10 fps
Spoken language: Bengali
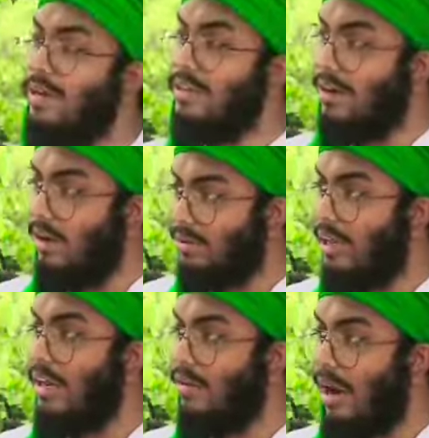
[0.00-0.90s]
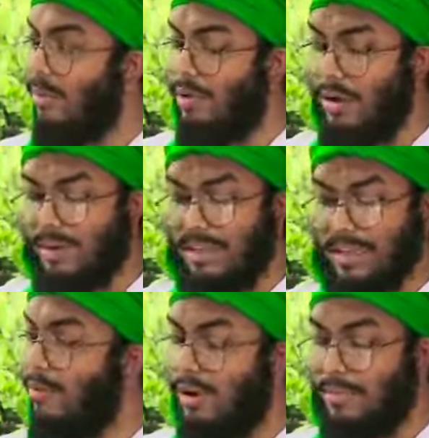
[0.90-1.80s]
হজরত ওমর রাজি আল্লাহ
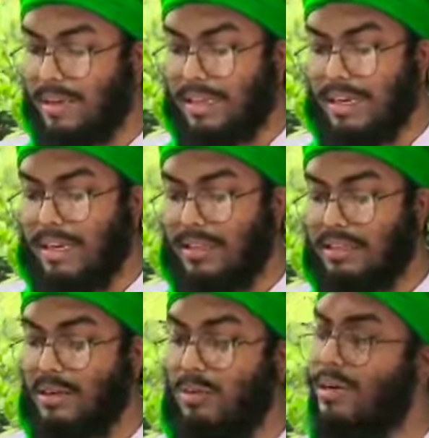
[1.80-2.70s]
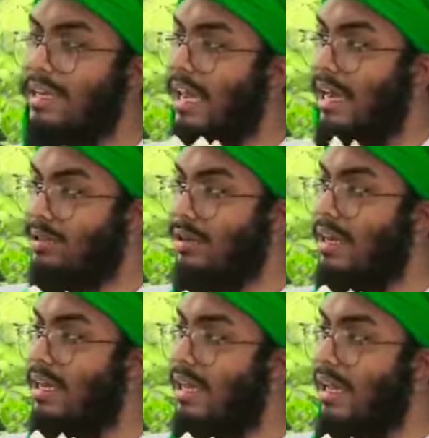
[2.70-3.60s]
তালন আমরা দেখি যে উনি কি আসলে